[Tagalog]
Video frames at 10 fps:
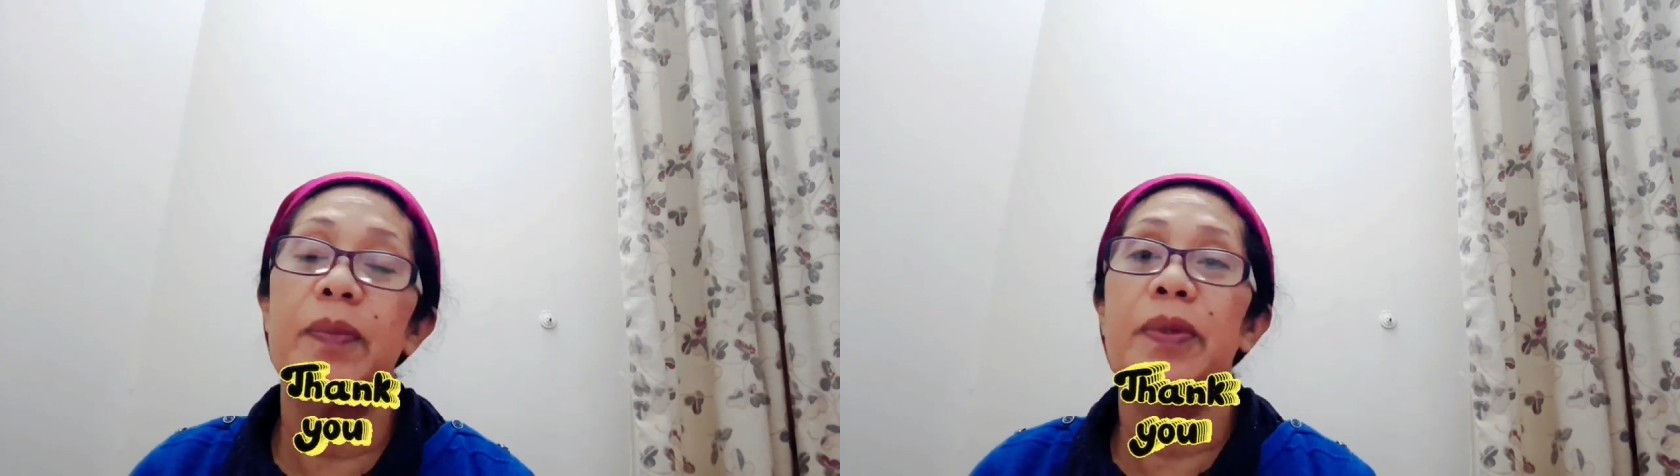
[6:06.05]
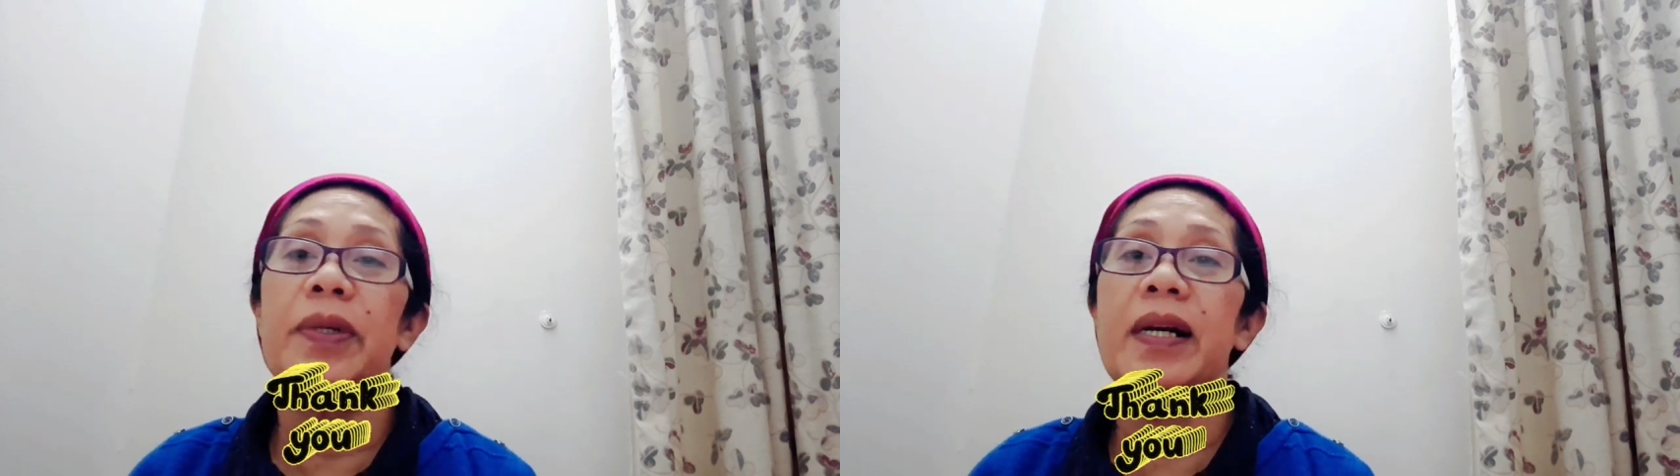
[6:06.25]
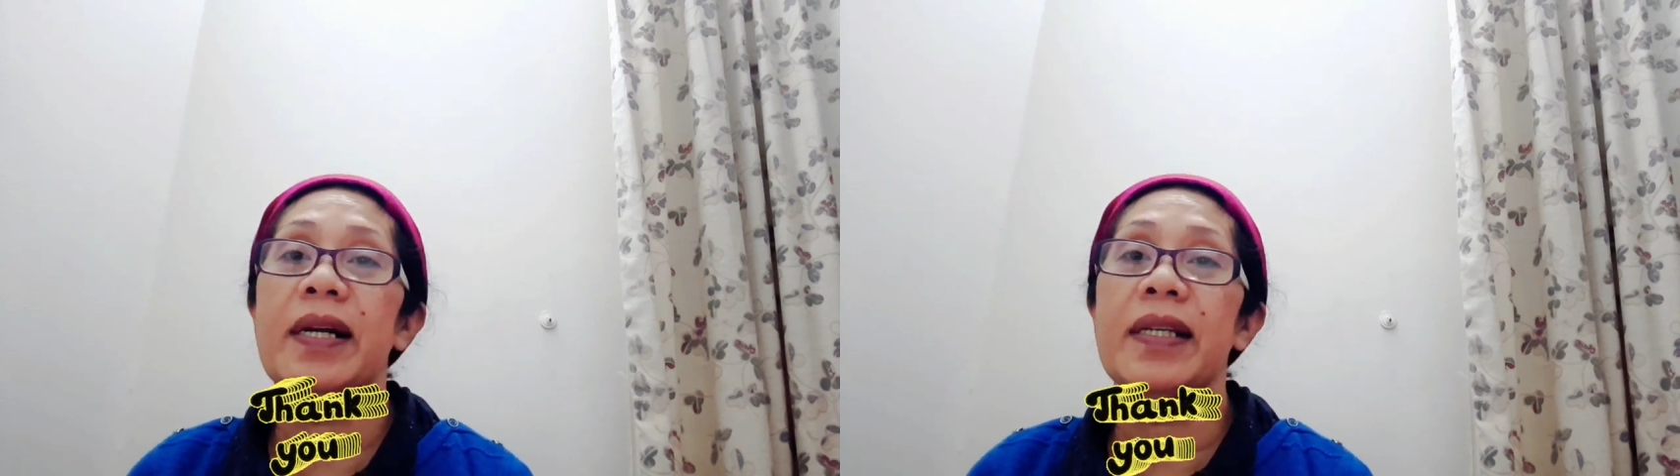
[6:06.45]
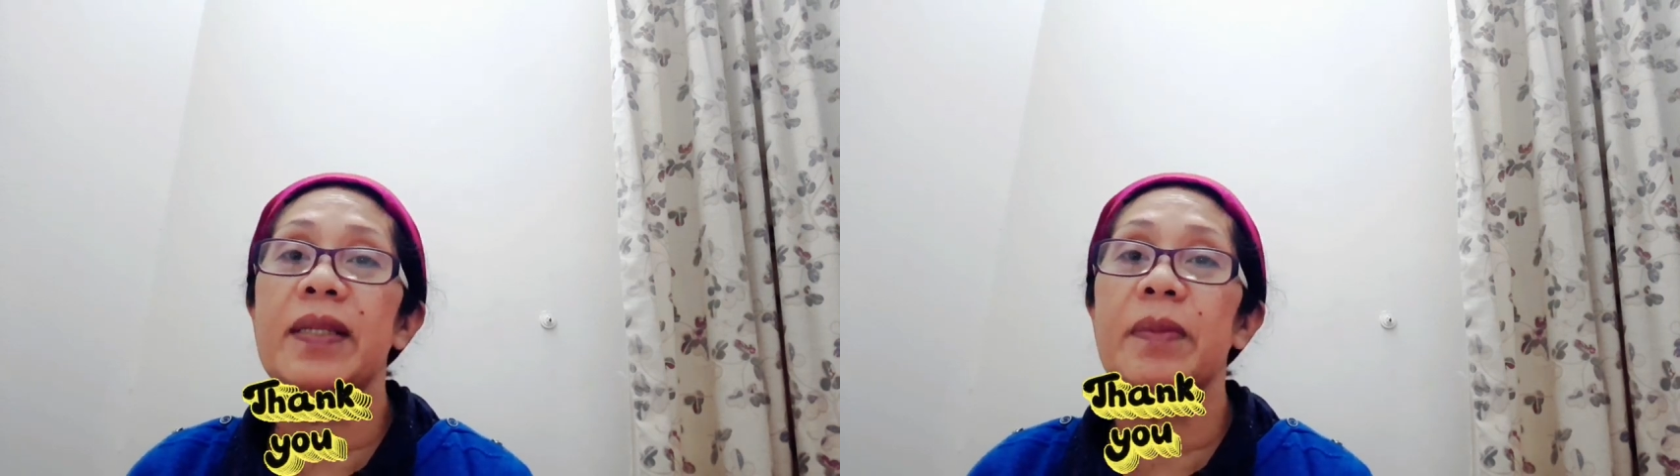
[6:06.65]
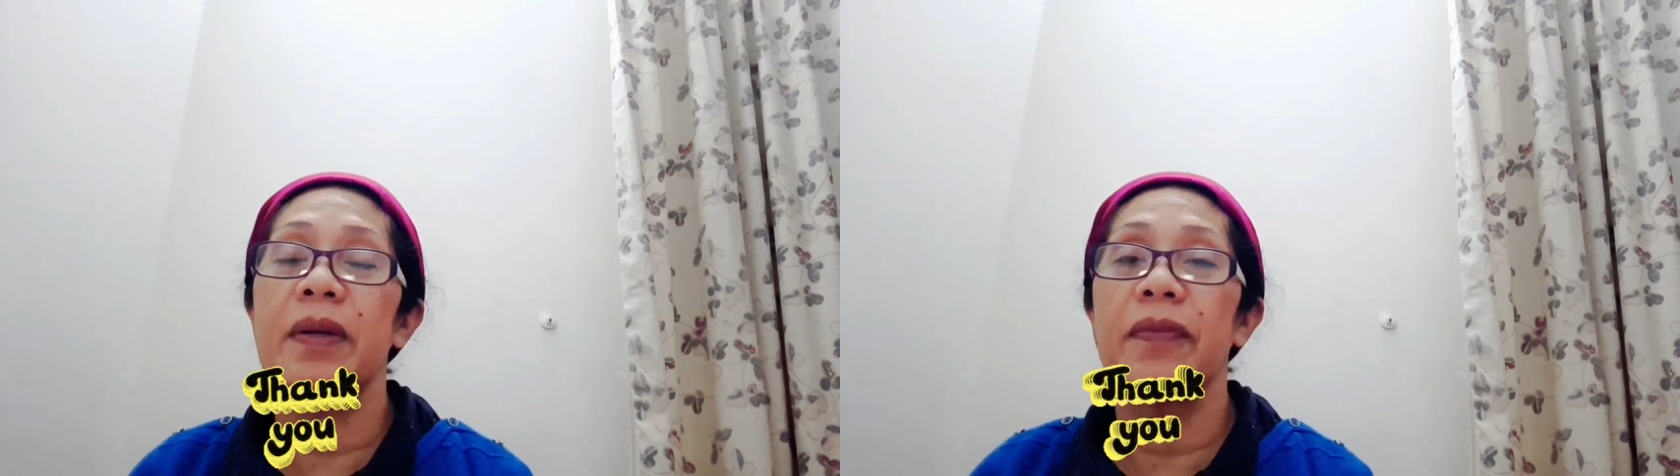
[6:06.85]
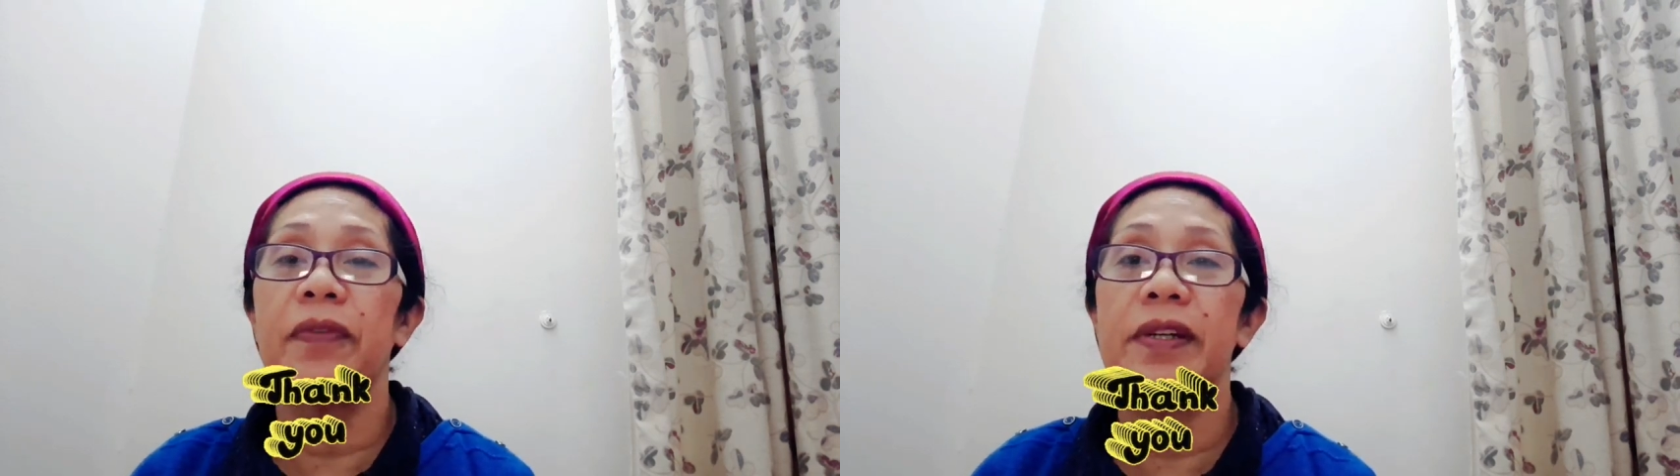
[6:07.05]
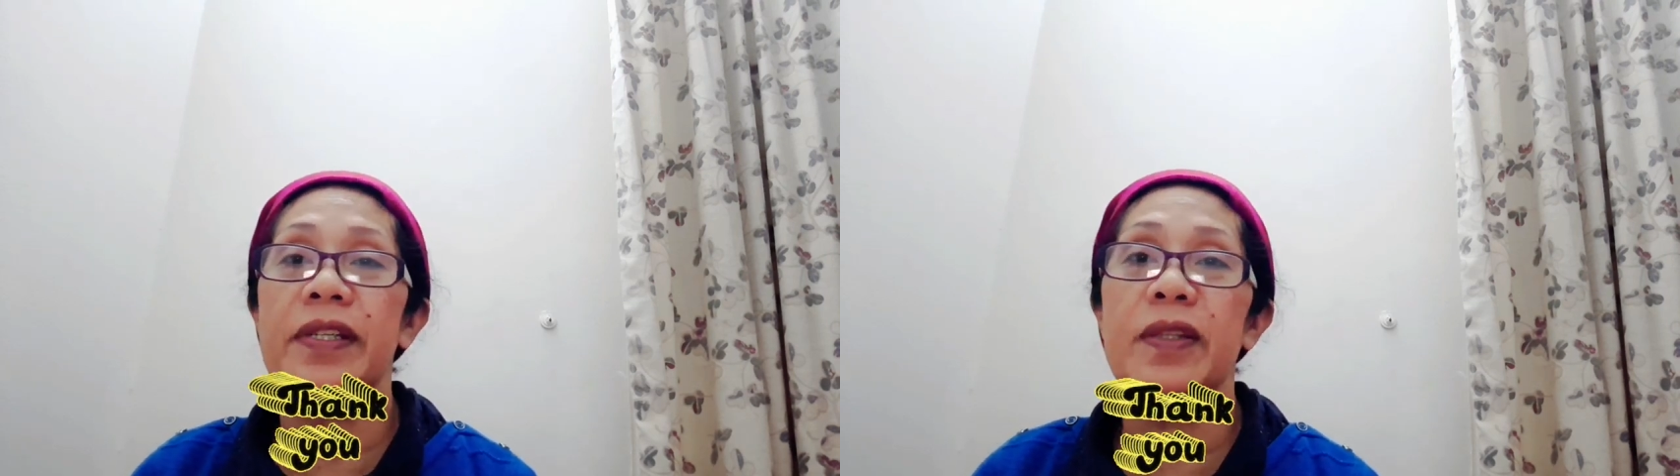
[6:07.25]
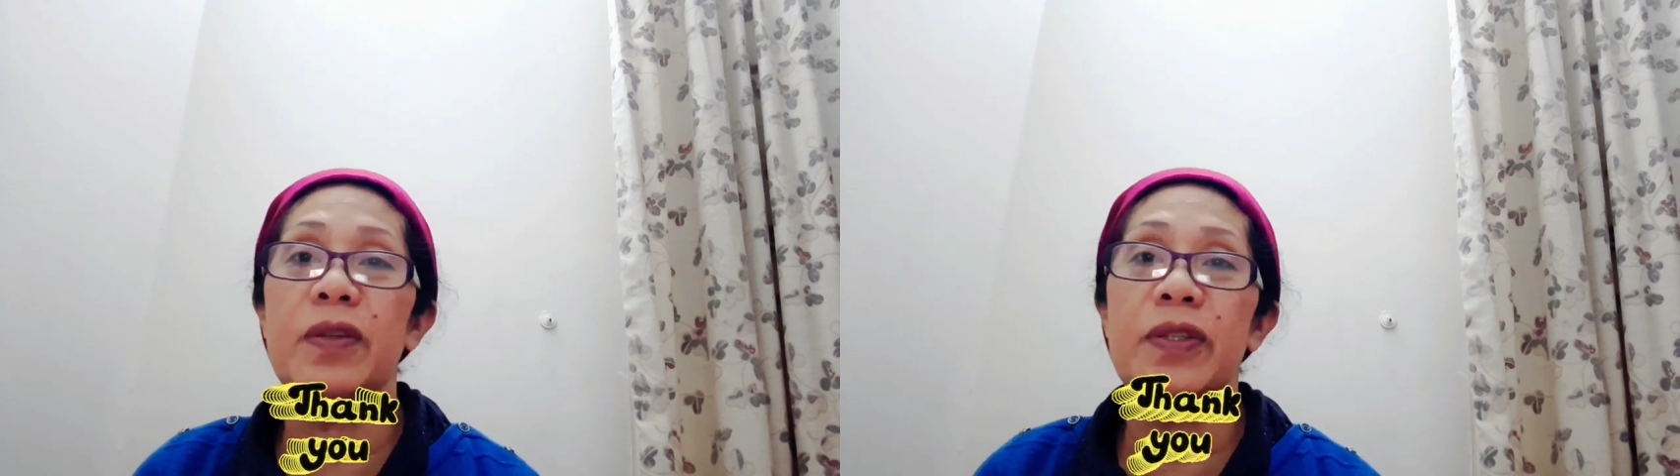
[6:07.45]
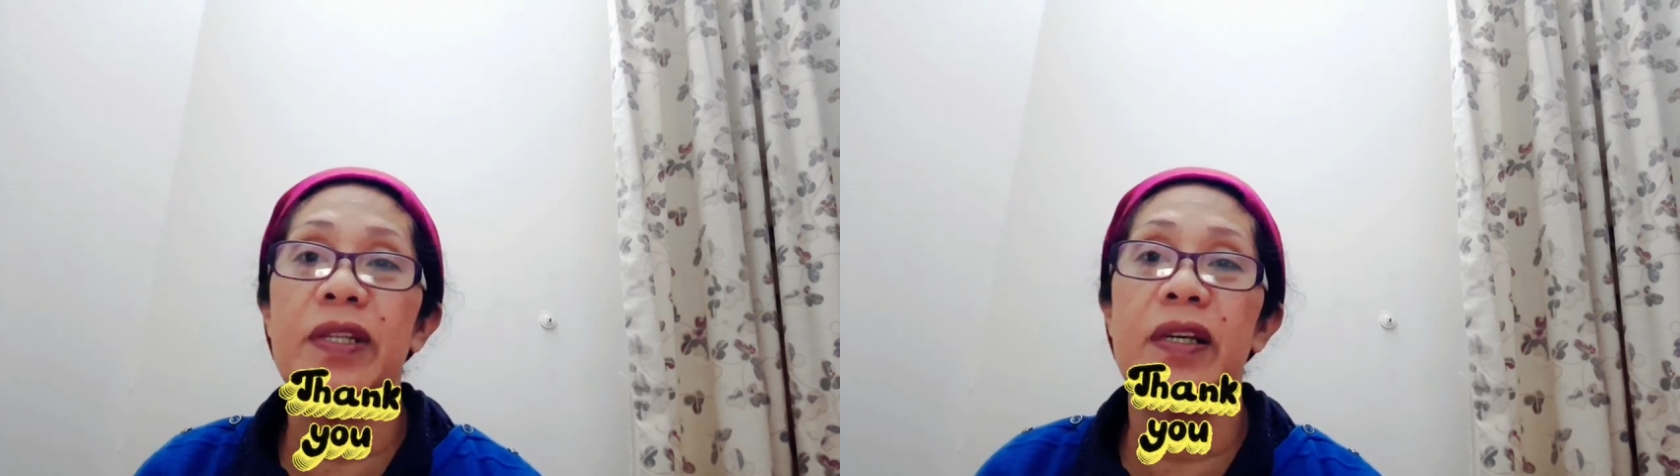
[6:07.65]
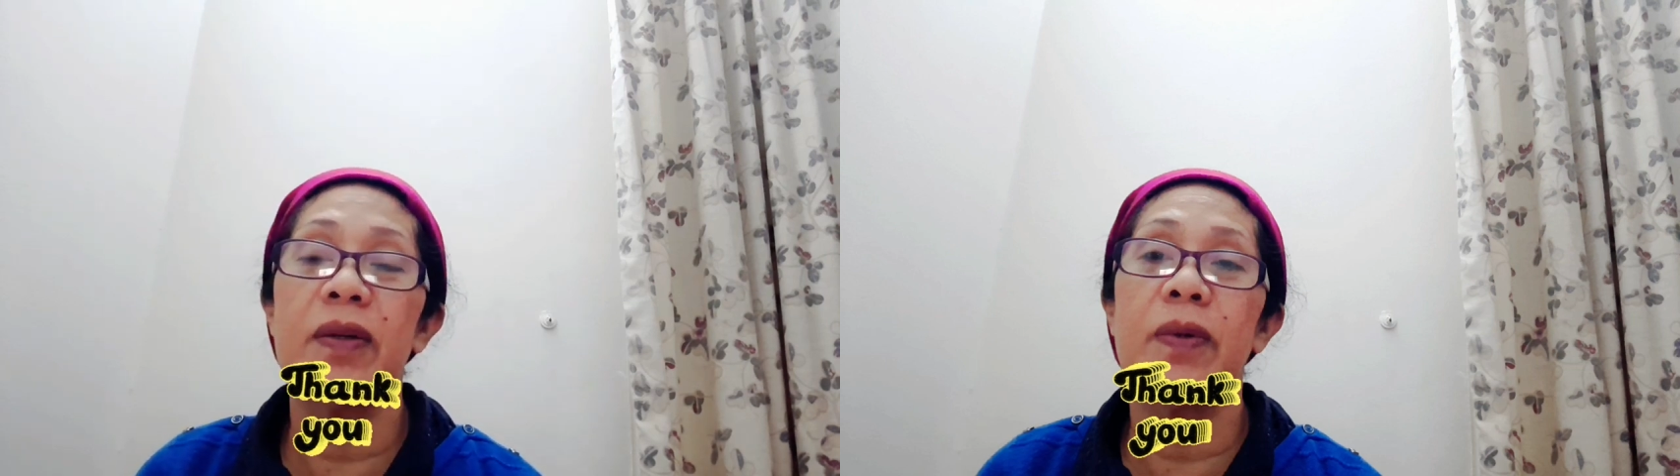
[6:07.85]
bukas mag first dose
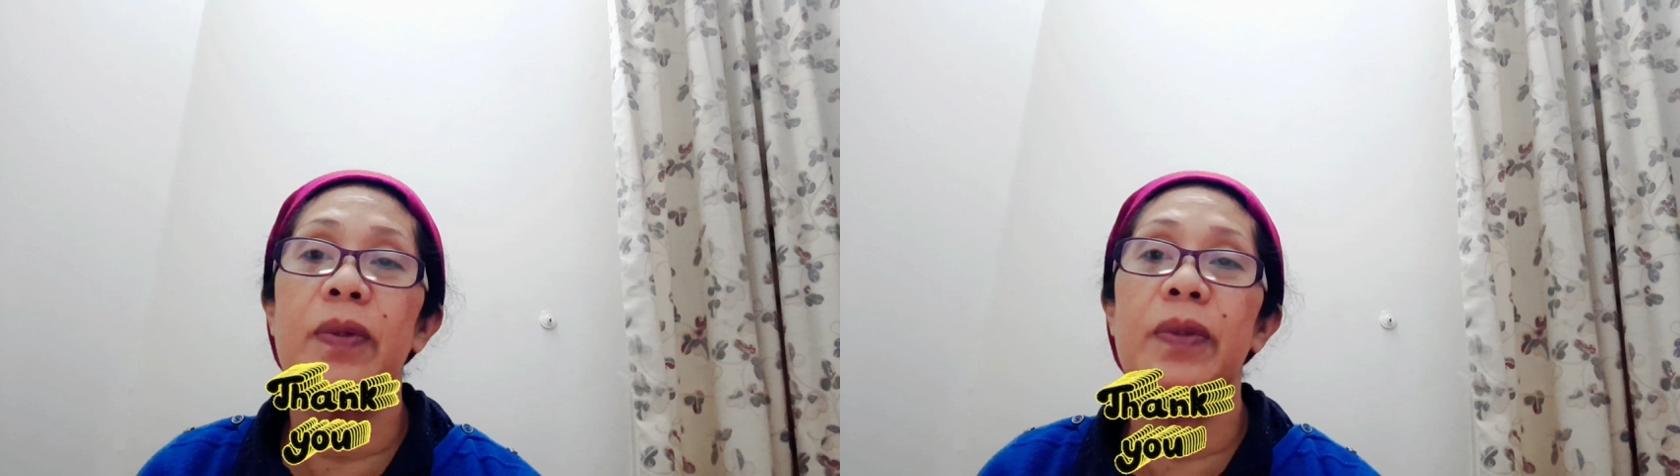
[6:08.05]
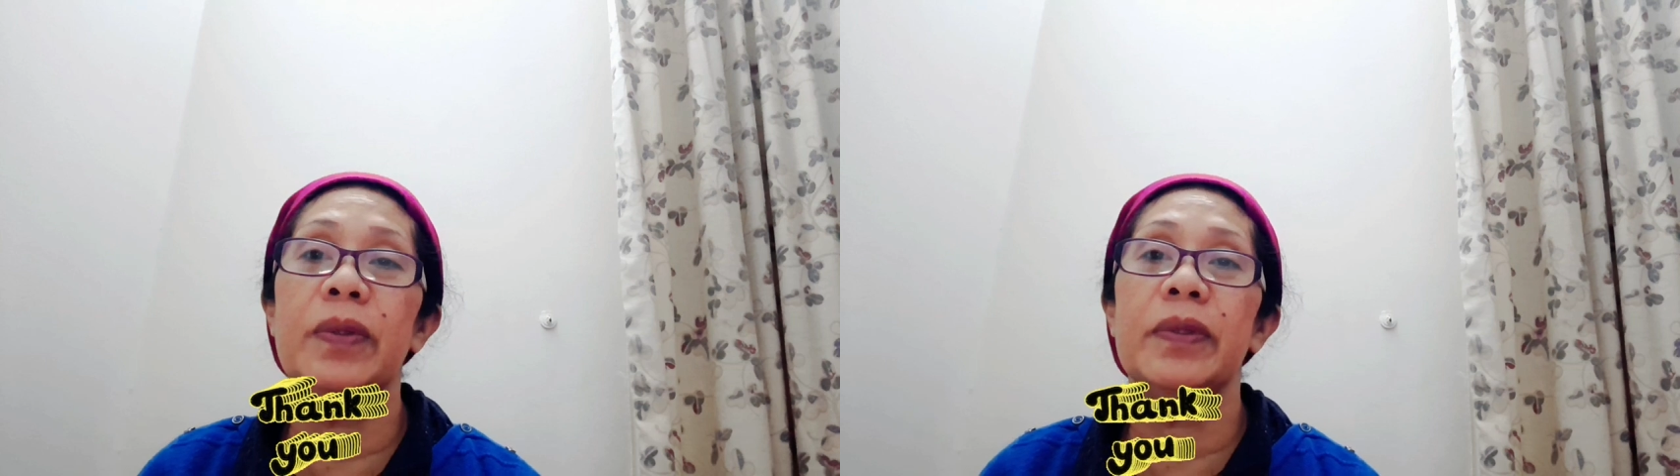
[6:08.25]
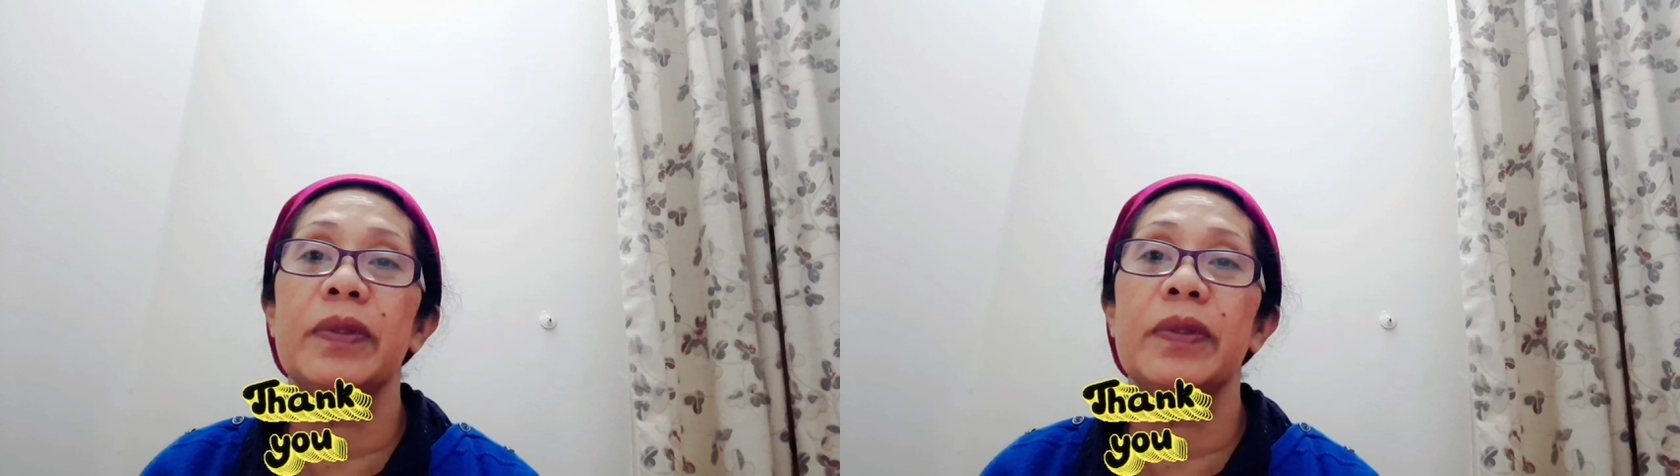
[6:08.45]
na ako.